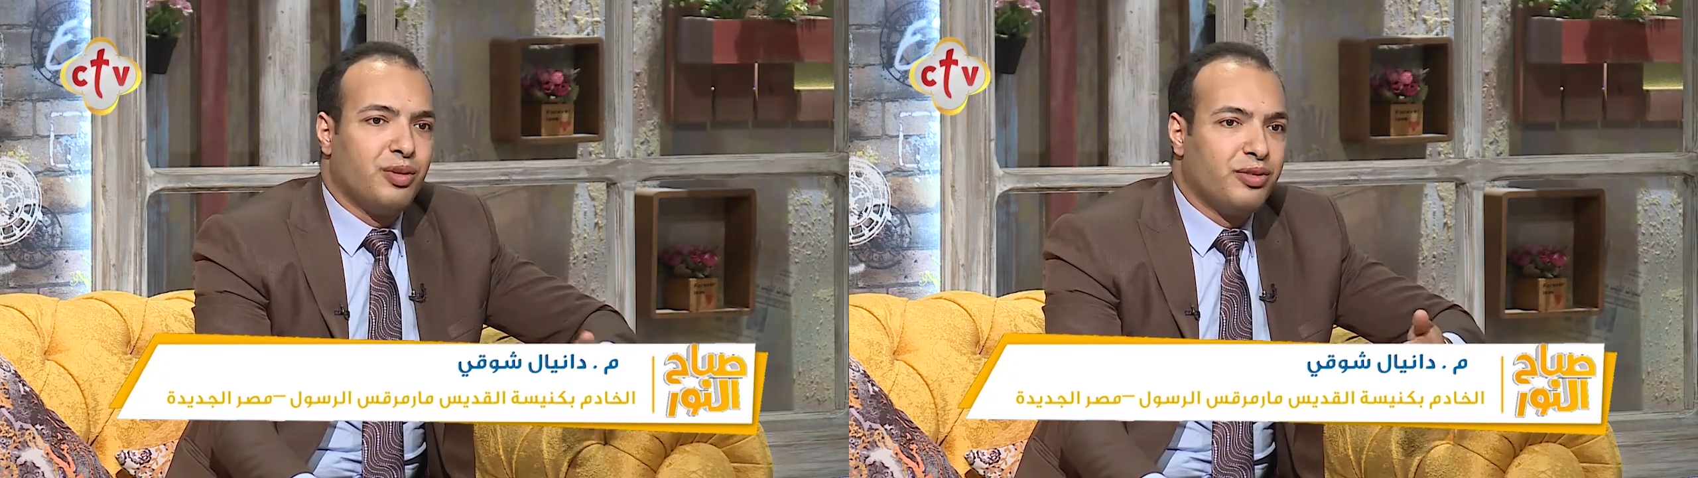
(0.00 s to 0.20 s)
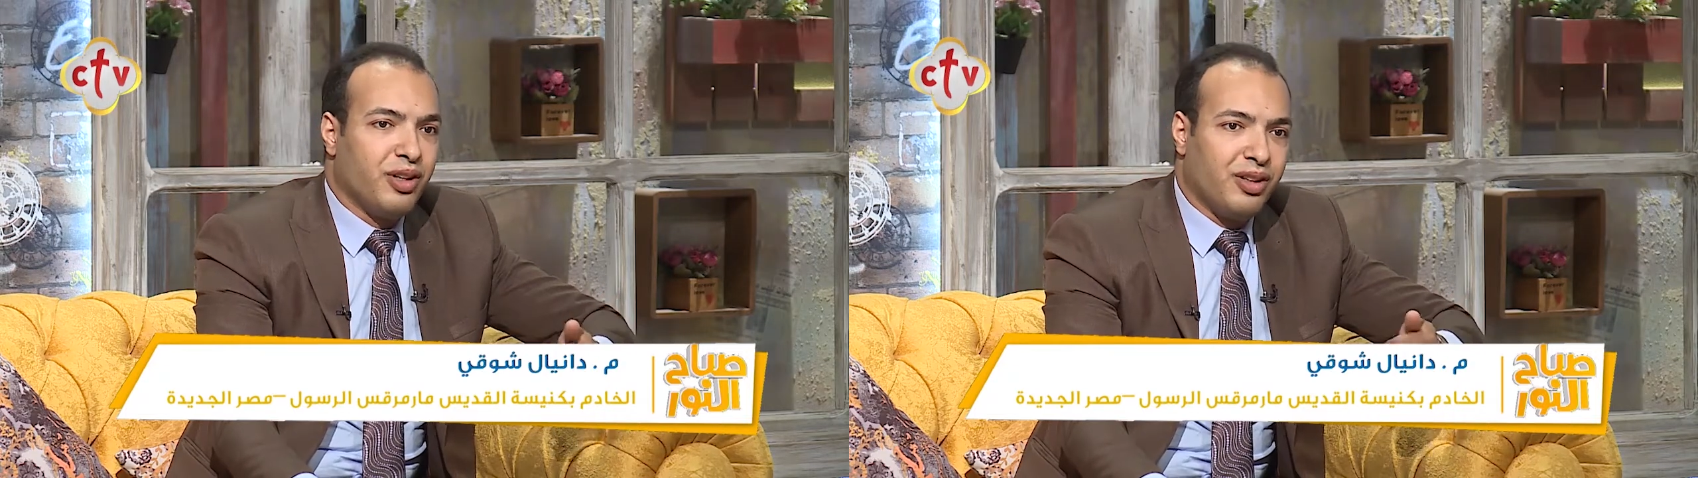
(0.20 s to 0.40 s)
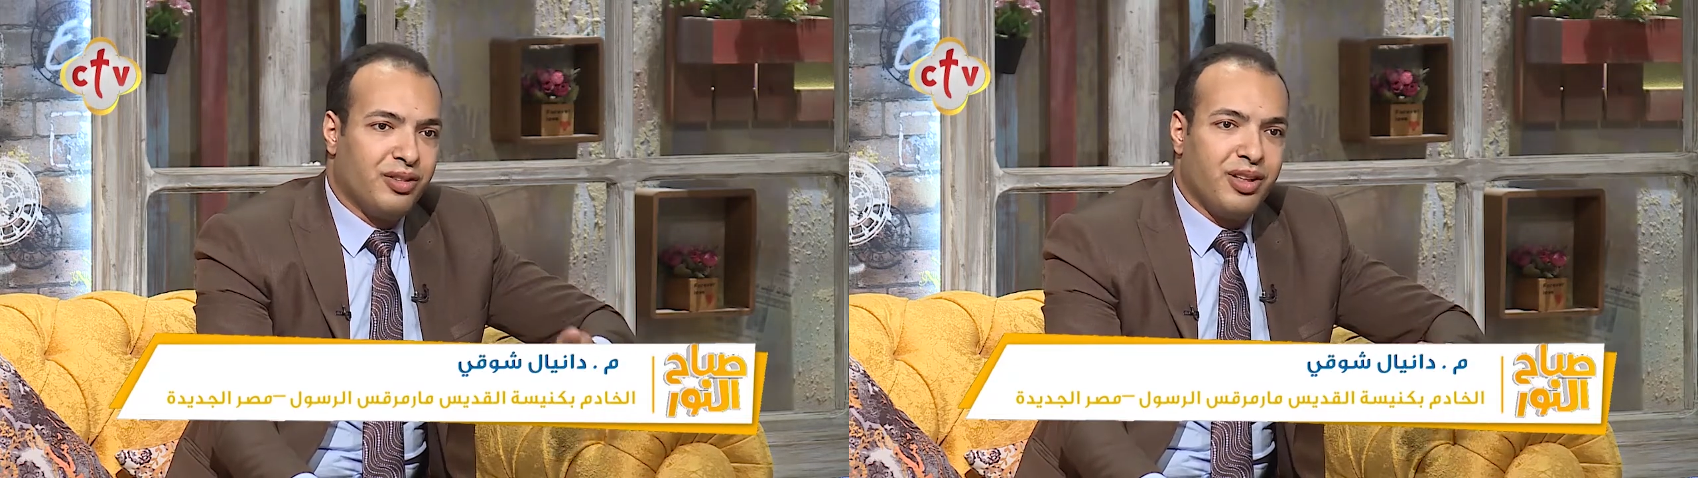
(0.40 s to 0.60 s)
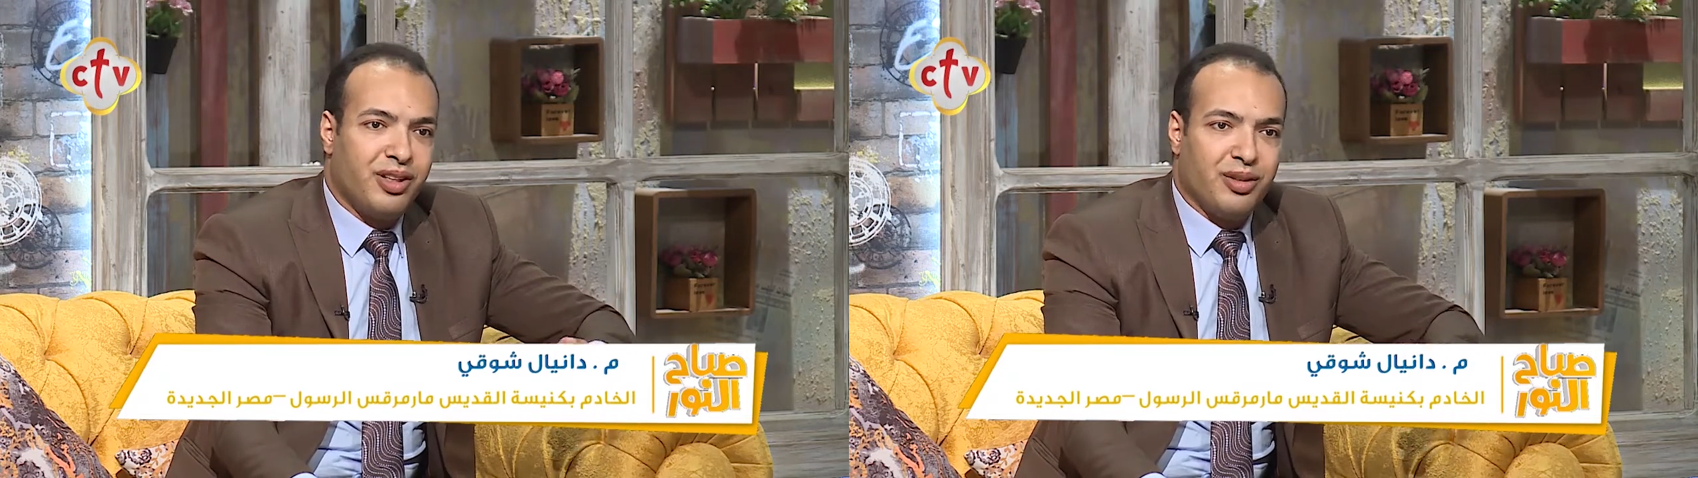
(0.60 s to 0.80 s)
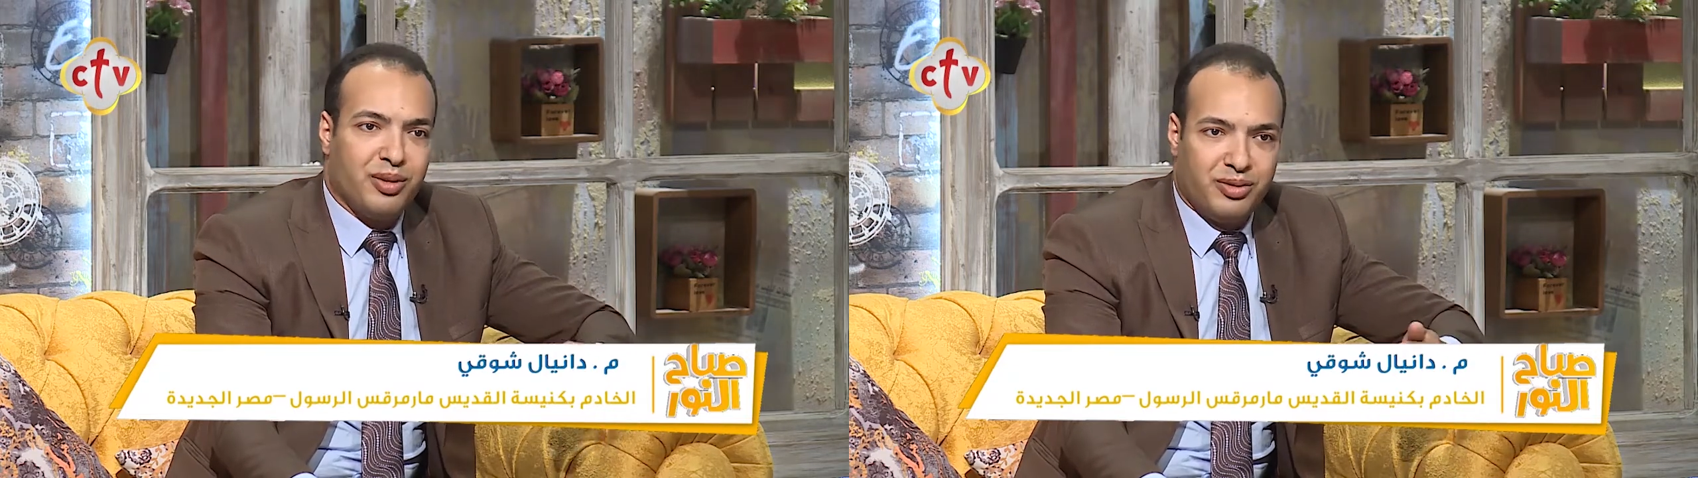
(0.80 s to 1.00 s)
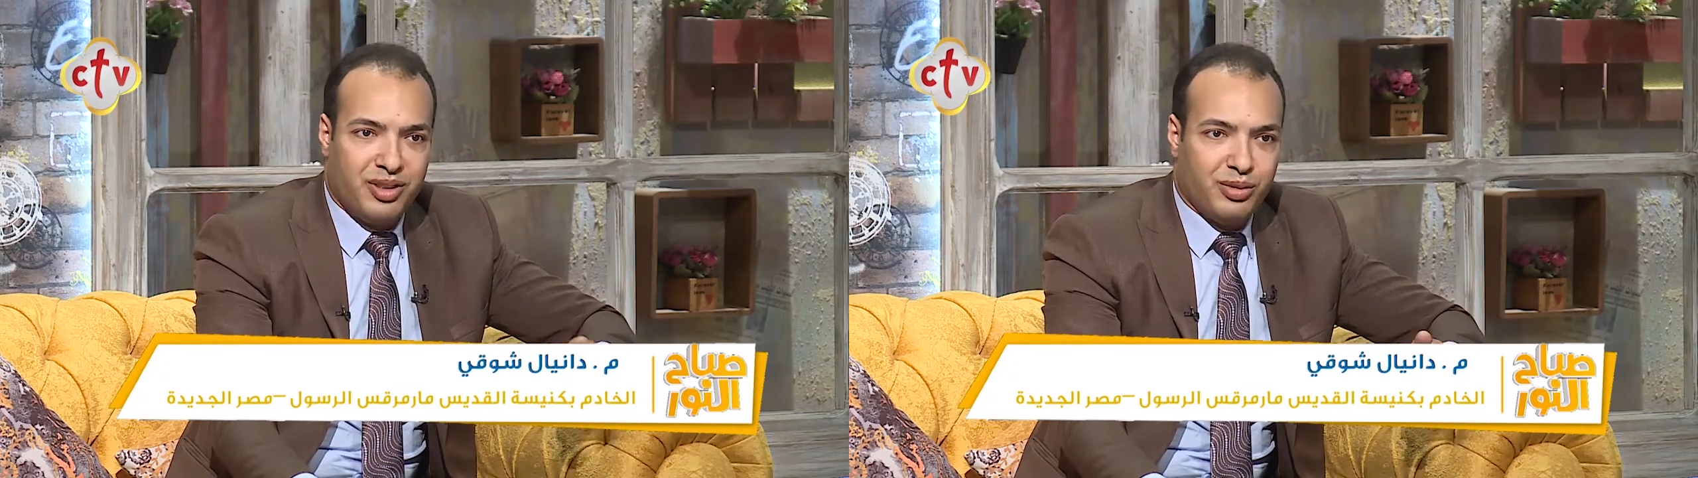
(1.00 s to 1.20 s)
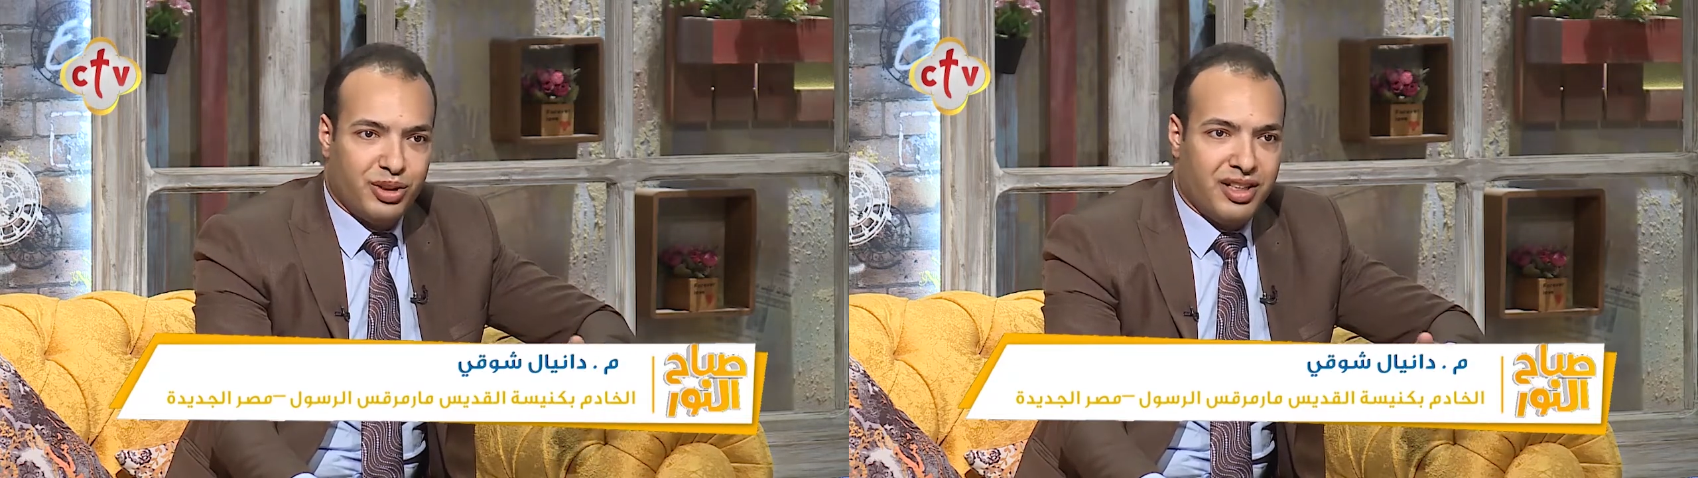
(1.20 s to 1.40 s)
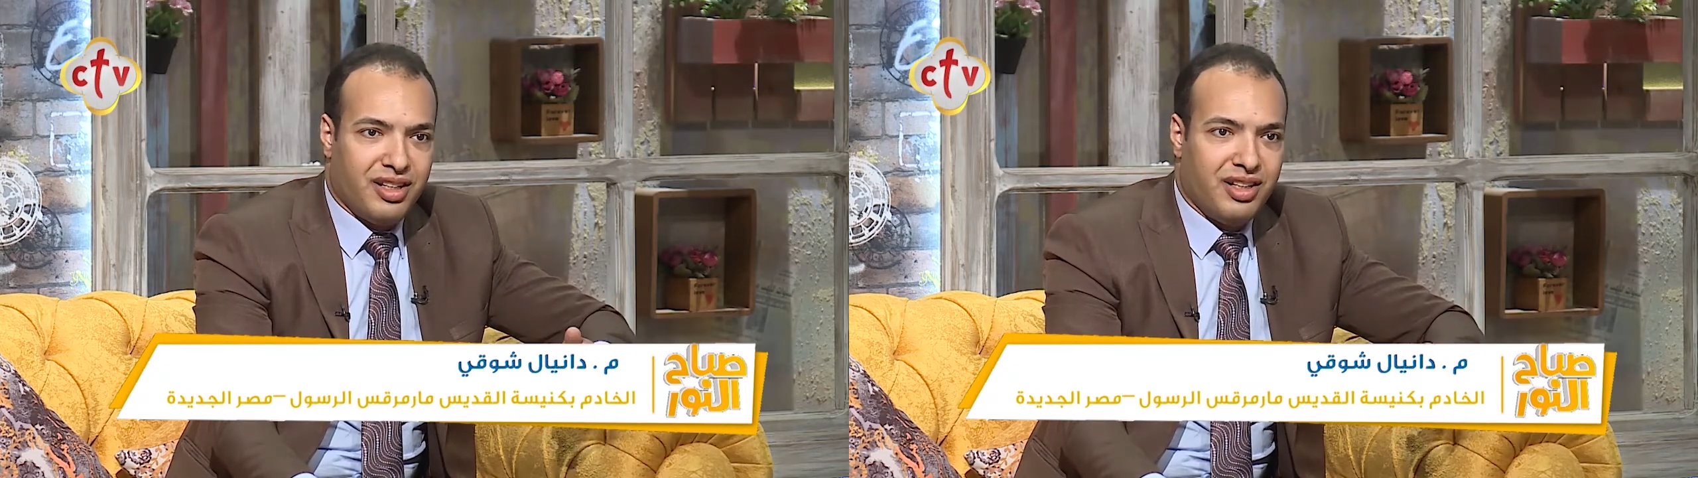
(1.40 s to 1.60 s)
وفي خطية وفي
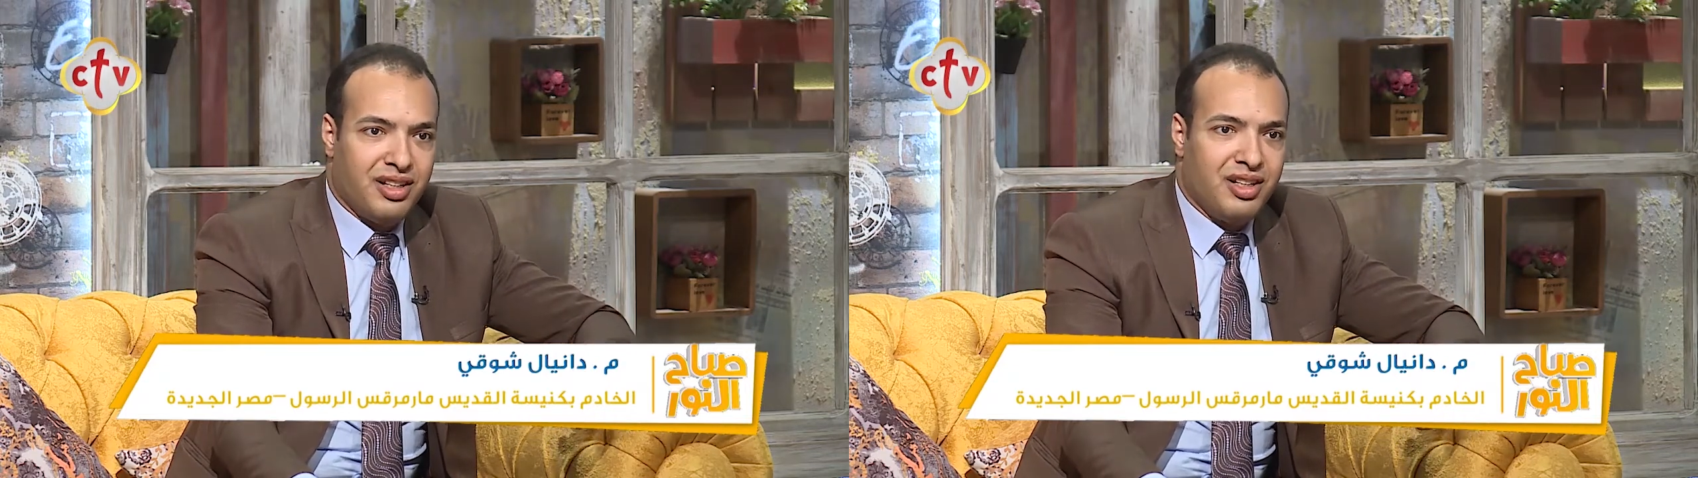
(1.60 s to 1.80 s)
مشكلة